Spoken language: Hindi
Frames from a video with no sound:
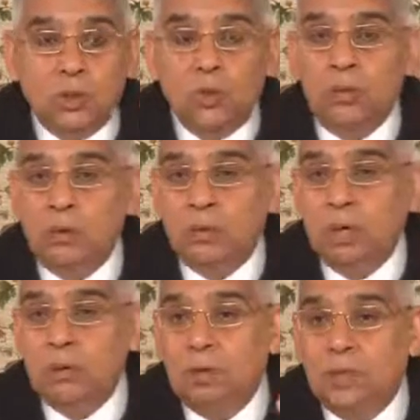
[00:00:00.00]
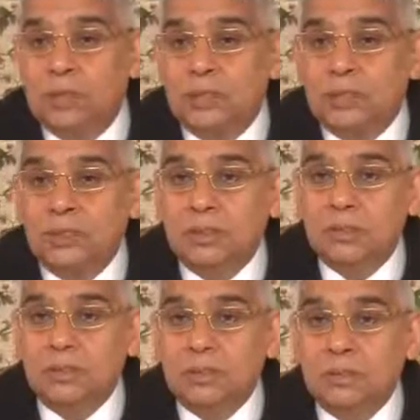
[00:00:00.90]
जिनको हम भगवान मानते थे
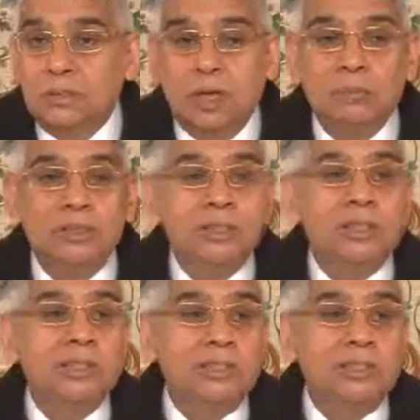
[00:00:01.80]
राम श्री